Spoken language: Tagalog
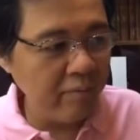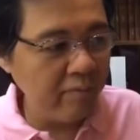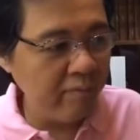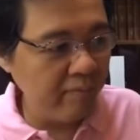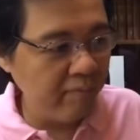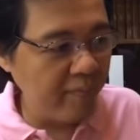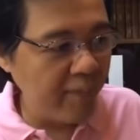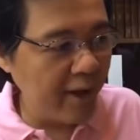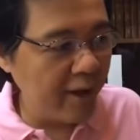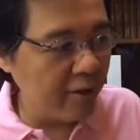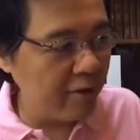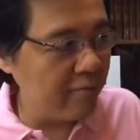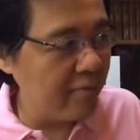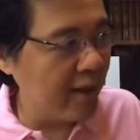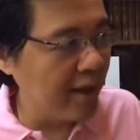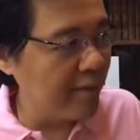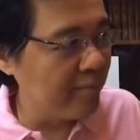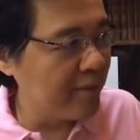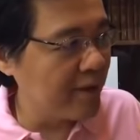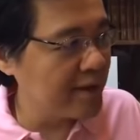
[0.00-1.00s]
merong
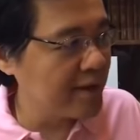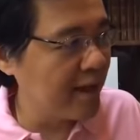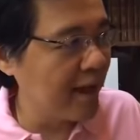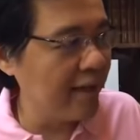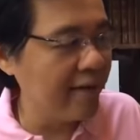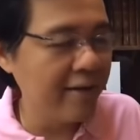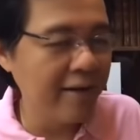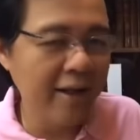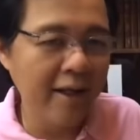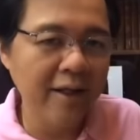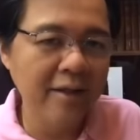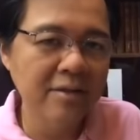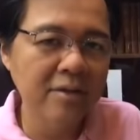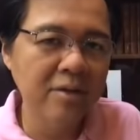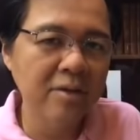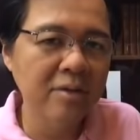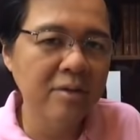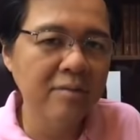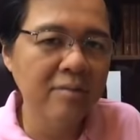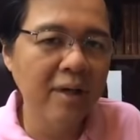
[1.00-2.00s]
mga pasyente,
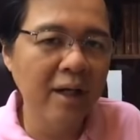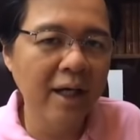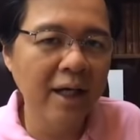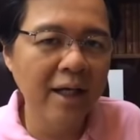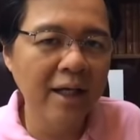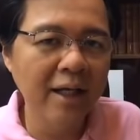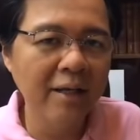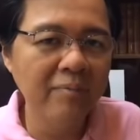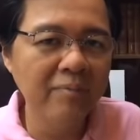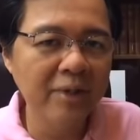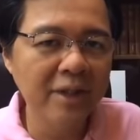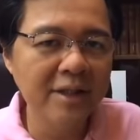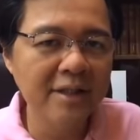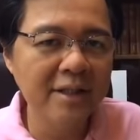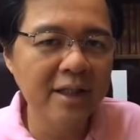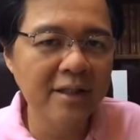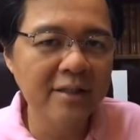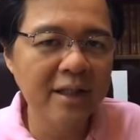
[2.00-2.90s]
siguro mga ilang percent,